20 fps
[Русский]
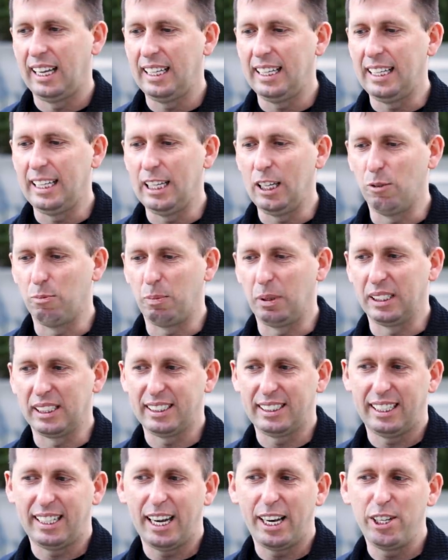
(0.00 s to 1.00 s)
И
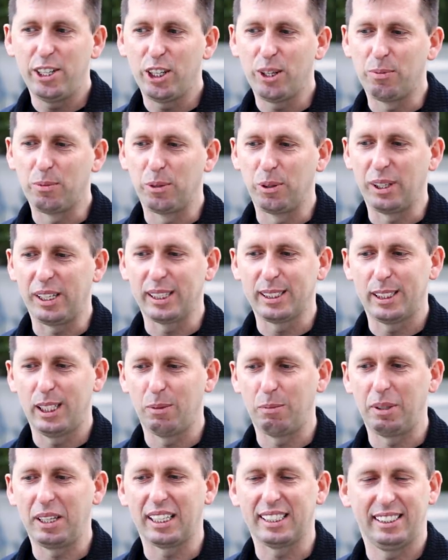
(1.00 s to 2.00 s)
по-настоящему,
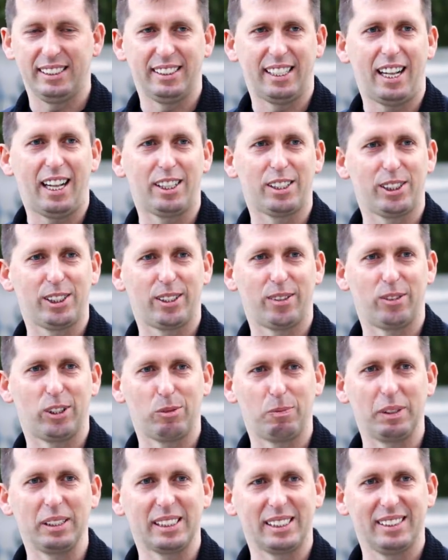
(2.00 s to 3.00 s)
если бы я знал, что
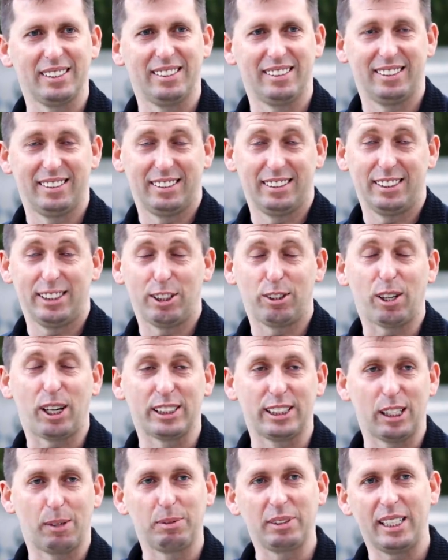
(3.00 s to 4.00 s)
вот по ну,
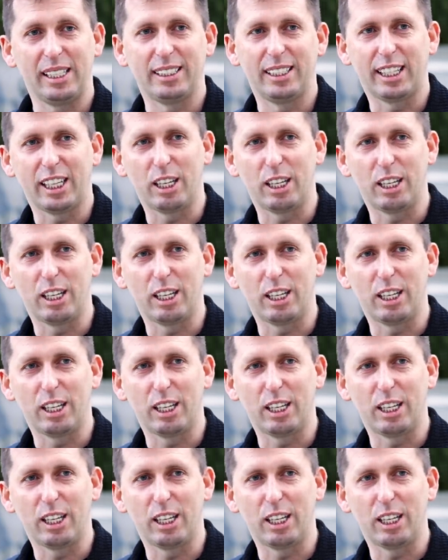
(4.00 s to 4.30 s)
ситуация обстоит